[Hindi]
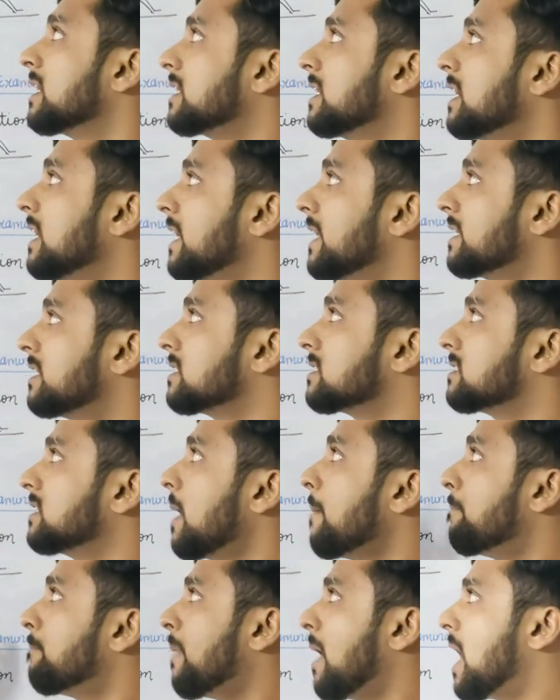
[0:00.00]
कि इट इज
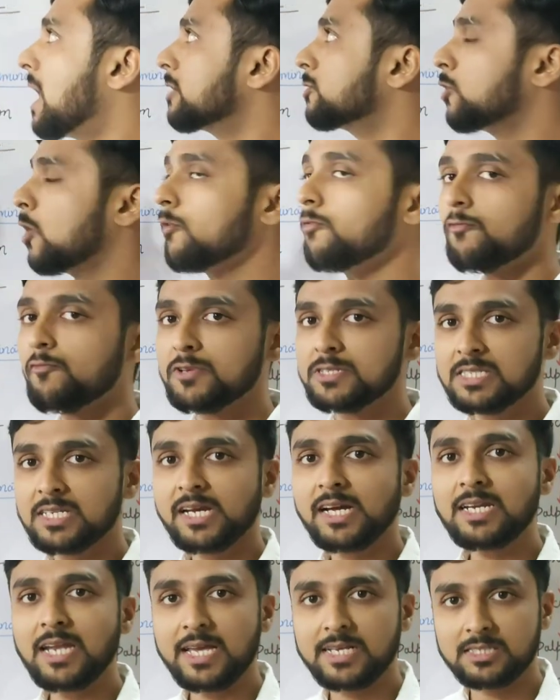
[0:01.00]
द पार्ट ऑफ
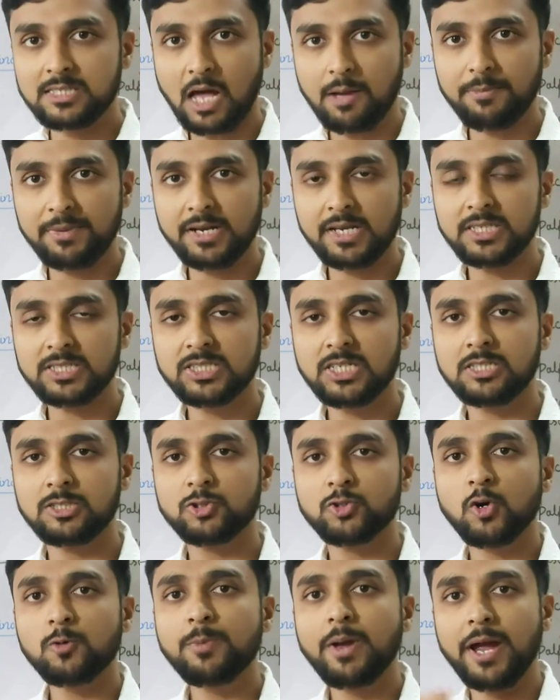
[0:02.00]
फिजिकल
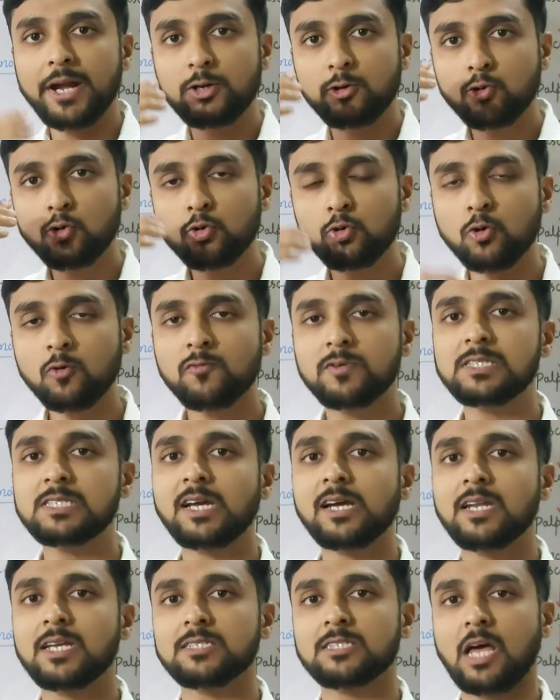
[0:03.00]
एग्जामिनेशन जो हम हेड टू टू
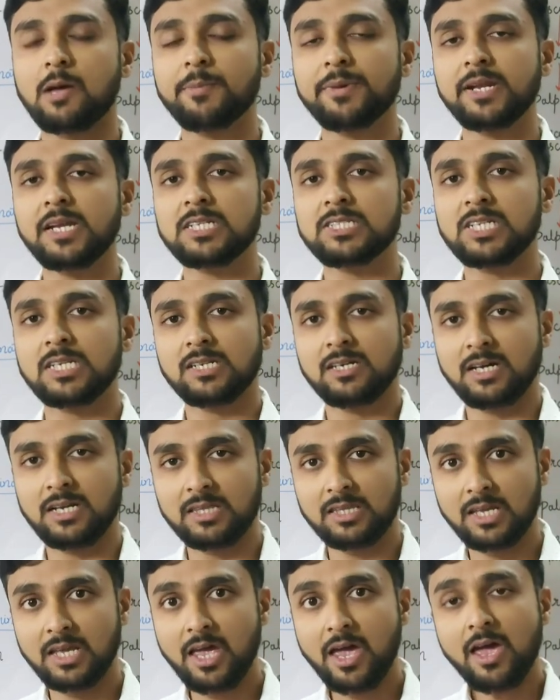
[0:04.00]
फिजिकल एग्जामिनेशन
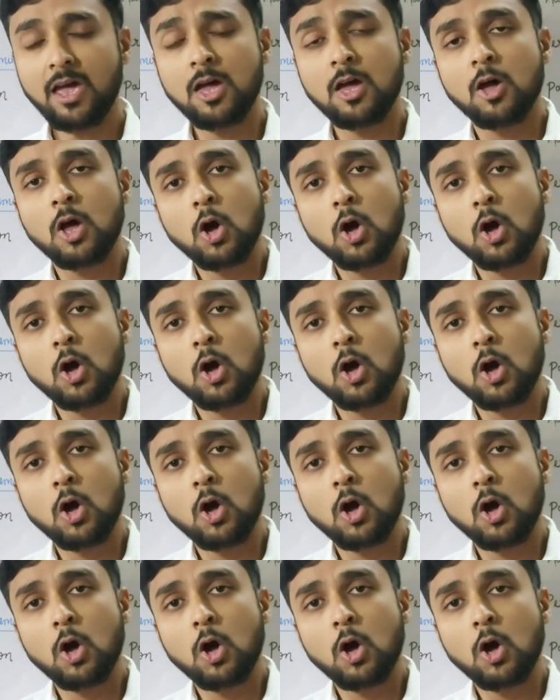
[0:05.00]
करते हैं